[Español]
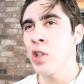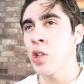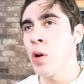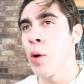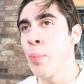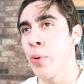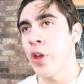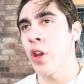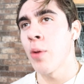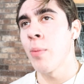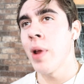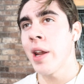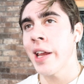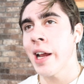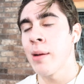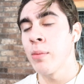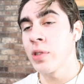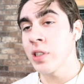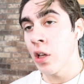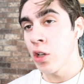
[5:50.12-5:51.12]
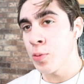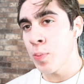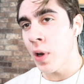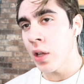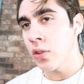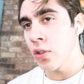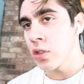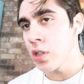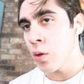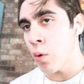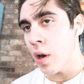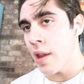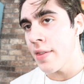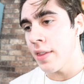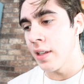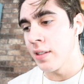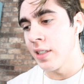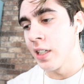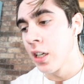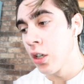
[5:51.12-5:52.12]
como pudieron ver llegamos a dos platos de
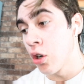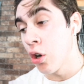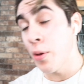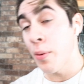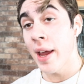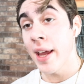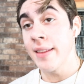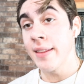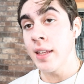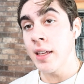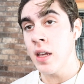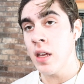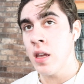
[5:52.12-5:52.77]
45 y 20.